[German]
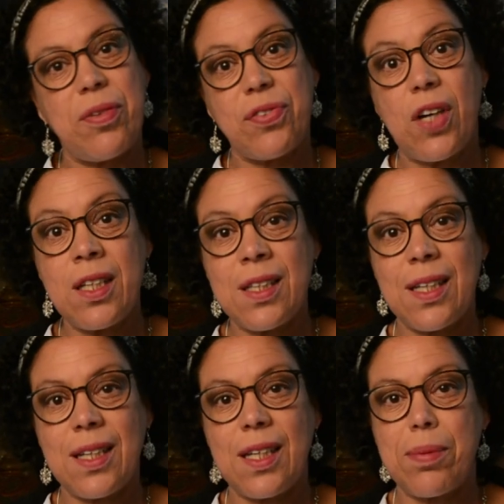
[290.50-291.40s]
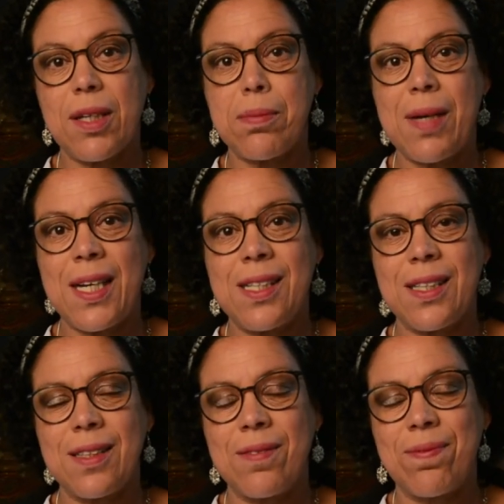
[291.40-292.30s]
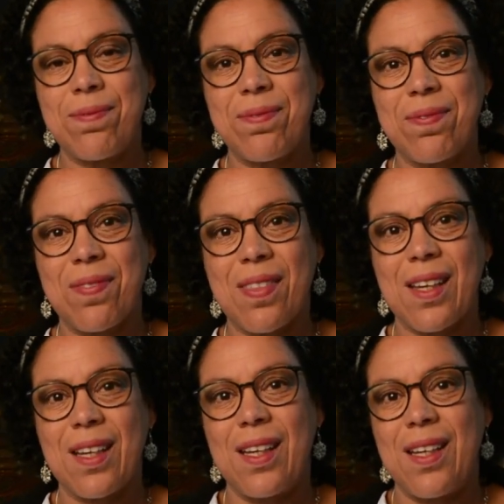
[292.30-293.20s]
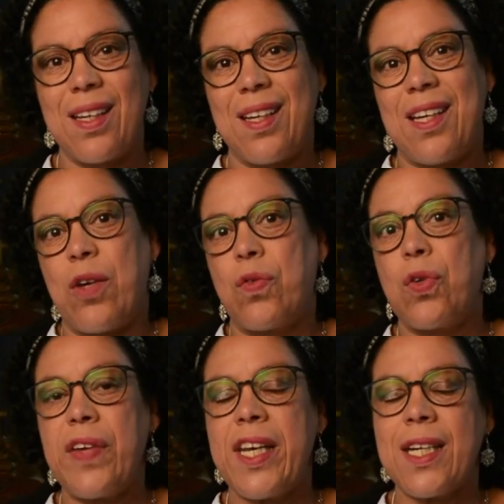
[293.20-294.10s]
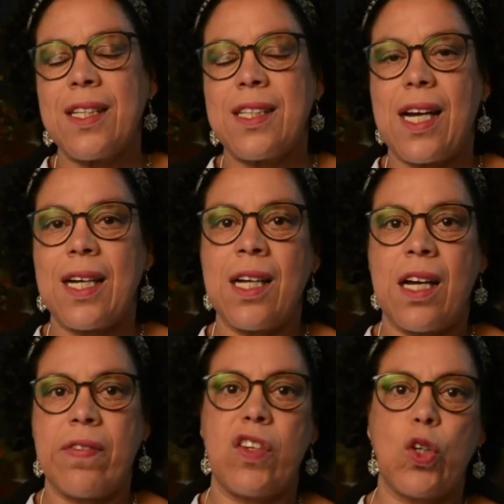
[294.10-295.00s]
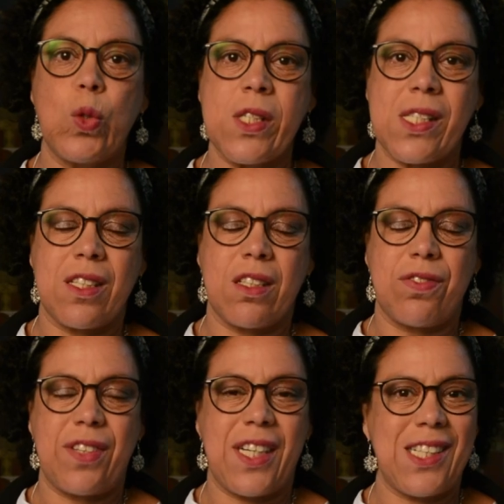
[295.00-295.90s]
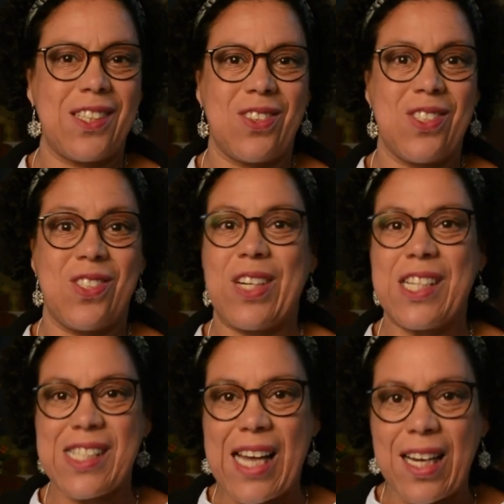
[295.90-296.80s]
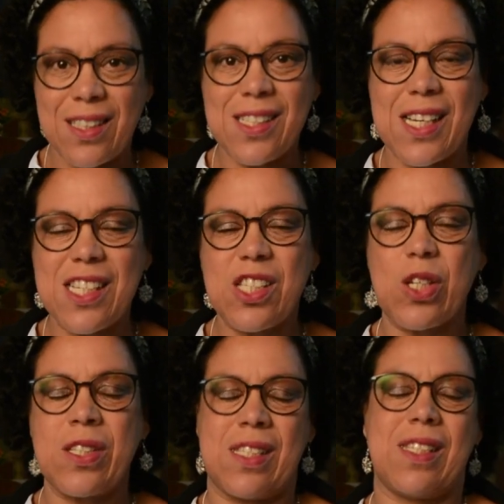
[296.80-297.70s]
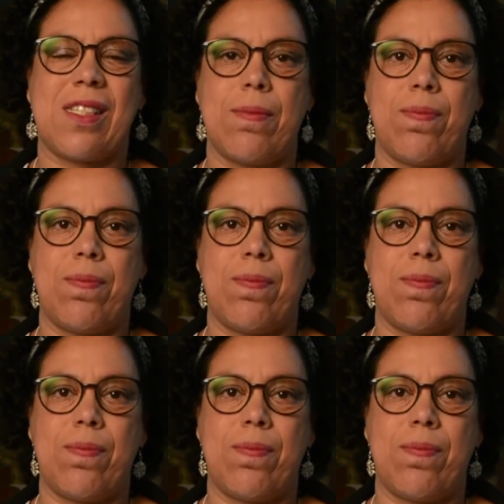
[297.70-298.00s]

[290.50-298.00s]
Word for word: Freunde, liebe Gemeinde, vor wenigen Tagen haben wir Ostern gefeiert und so ganz anders als sonst.